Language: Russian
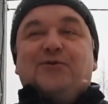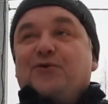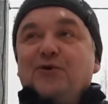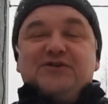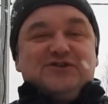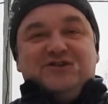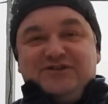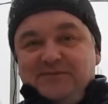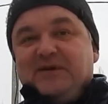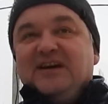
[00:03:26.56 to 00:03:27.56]
Ну, гоночный
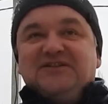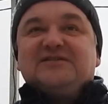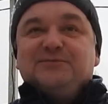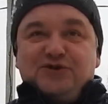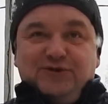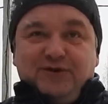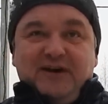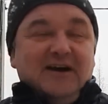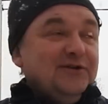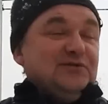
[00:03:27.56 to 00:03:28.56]
джип – это смешно.
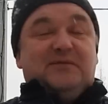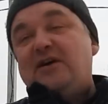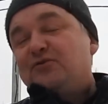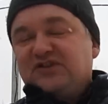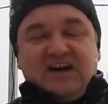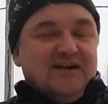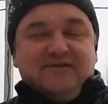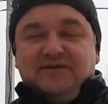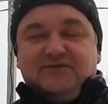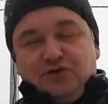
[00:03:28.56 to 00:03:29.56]
То есть меня
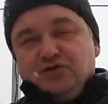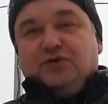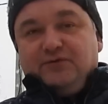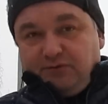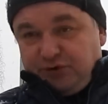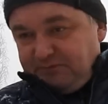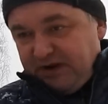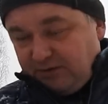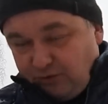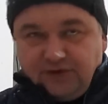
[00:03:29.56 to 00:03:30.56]
устраивает все, что вот,
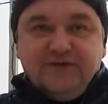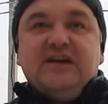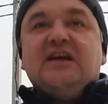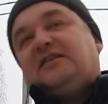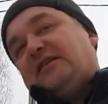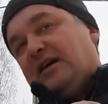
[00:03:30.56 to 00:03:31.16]
мне, вот он не едет,